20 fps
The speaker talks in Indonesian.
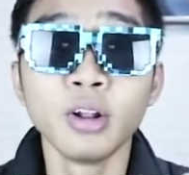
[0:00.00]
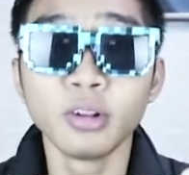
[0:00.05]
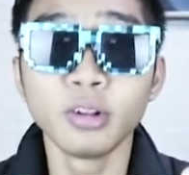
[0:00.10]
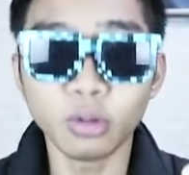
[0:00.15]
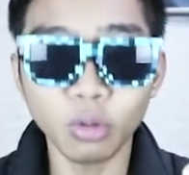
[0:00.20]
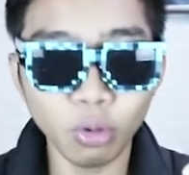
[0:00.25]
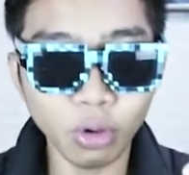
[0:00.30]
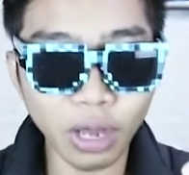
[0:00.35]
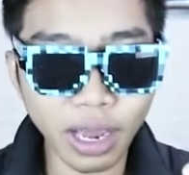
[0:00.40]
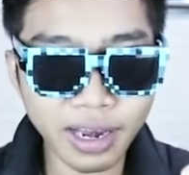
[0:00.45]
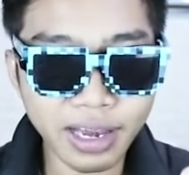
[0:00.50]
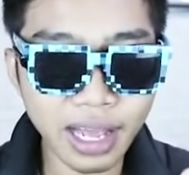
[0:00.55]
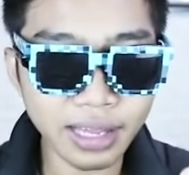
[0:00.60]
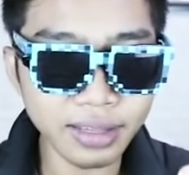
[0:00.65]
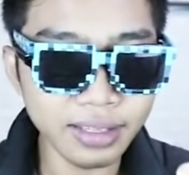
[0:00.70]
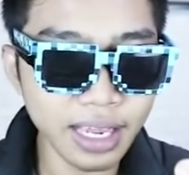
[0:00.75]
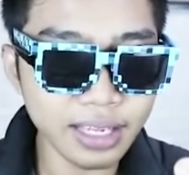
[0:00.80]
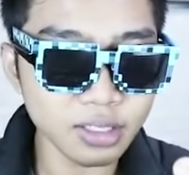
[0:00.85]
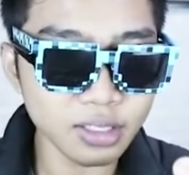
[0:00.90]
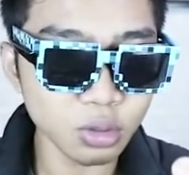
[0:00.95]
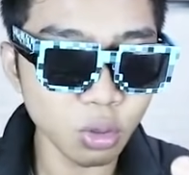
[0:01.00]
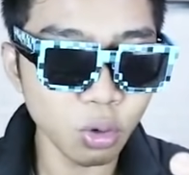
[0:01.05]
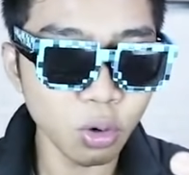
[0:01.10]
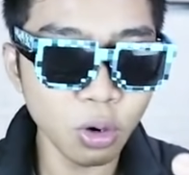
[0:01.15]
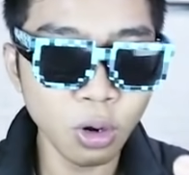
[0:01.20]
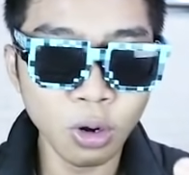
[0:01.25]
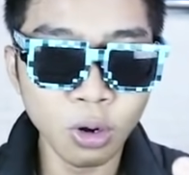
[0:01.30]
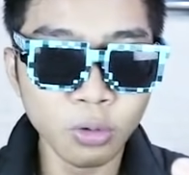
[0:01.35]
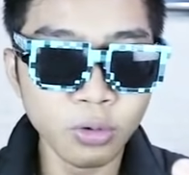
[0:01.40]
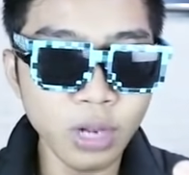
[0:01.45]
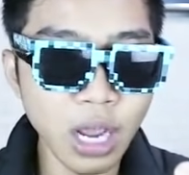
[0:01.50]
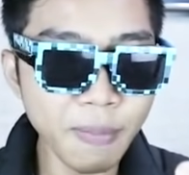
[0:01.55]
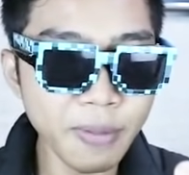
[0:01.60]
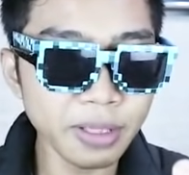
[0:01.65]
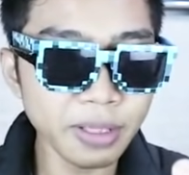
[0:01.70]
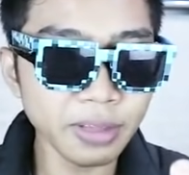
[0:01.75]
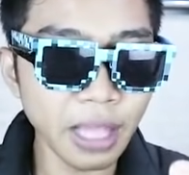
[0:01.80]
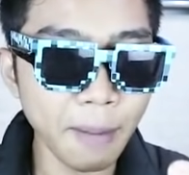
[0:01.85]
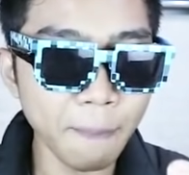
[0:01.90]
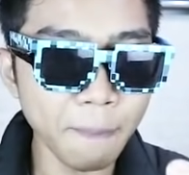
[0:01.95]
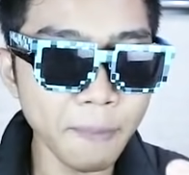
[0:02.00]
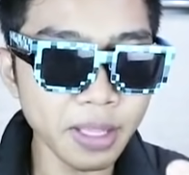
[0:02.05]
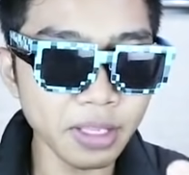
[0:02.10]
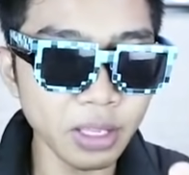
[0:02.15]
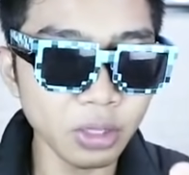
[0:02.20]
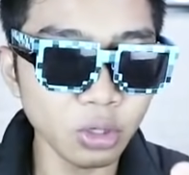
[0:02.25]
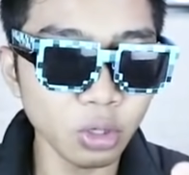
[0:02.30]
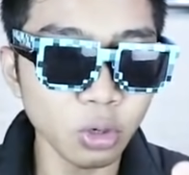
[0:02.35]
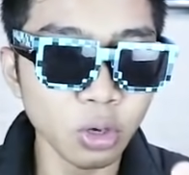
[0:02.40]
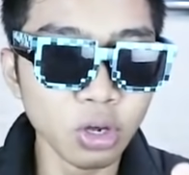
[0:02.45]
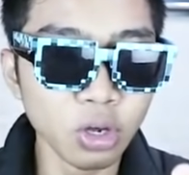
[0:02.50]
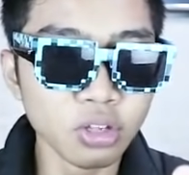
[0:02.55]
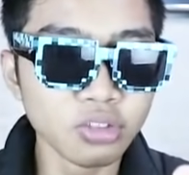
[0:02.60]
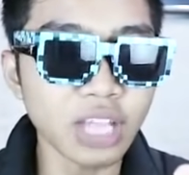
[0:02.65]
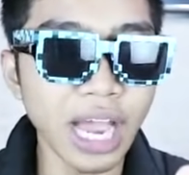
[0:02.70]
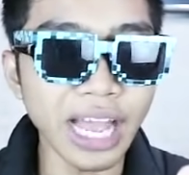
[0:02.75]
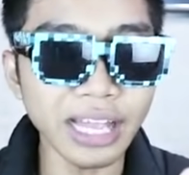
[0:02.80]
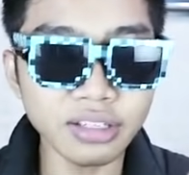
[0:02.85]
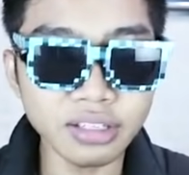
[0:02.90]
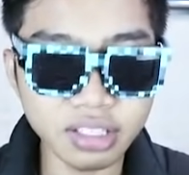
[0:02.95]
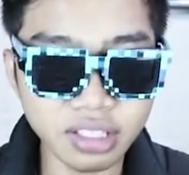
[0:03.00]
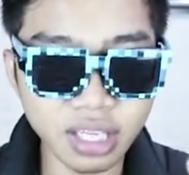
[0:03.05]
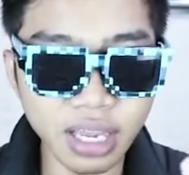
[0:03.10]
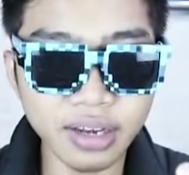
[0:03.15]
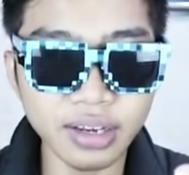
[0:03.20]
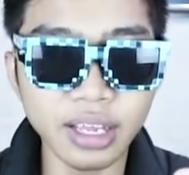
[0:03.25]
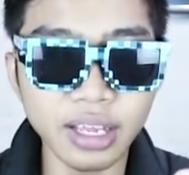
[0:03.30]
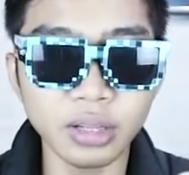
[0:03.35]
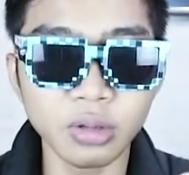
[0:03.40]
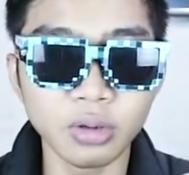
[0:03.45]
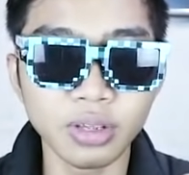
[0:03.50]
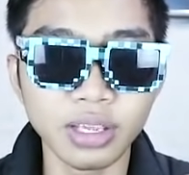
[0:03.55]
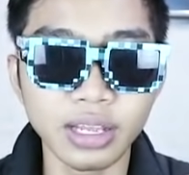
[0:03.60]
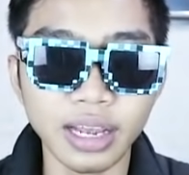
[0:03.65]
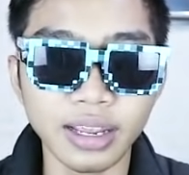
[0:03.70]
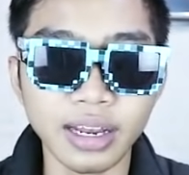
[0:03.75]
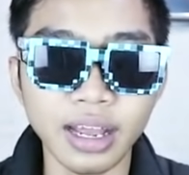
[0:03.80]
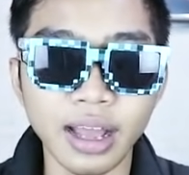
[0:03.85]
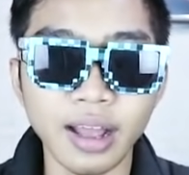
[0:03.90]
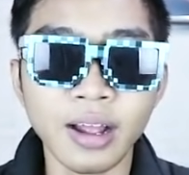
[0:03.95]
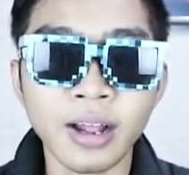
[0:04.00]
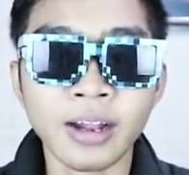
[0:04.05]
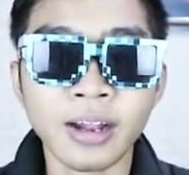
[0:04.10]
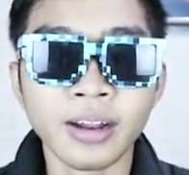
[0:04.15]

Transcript: Tuh kan lihat guys tuh dia minta mid gitu Johnson gitu gila-gila